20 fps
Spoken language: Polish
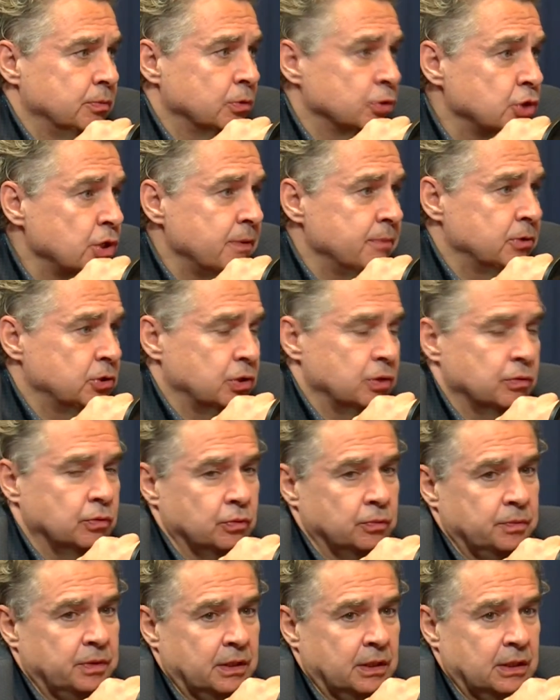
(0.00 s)
możemy się
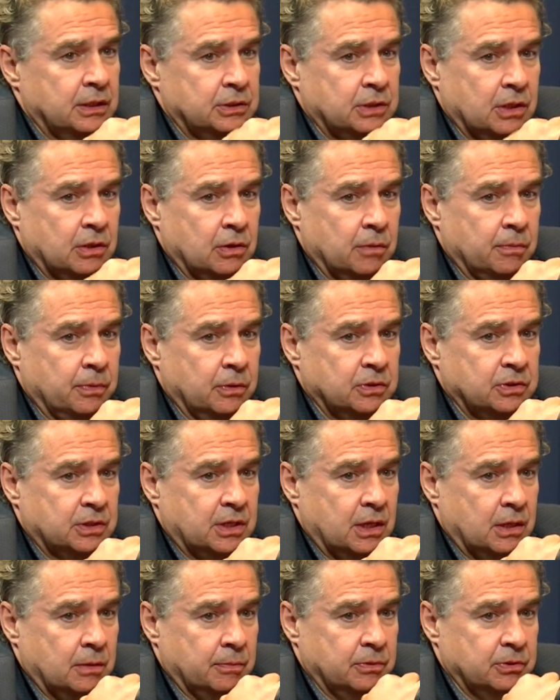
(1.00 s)
ubiegać jako
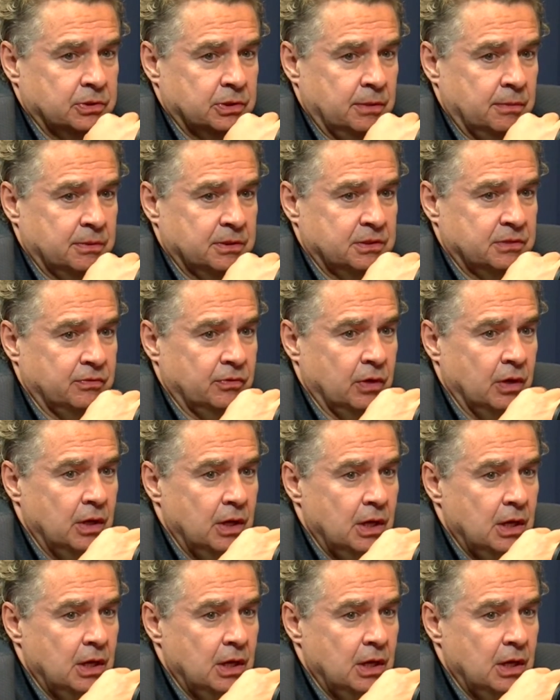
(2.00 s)
Polska, jako polskie państwo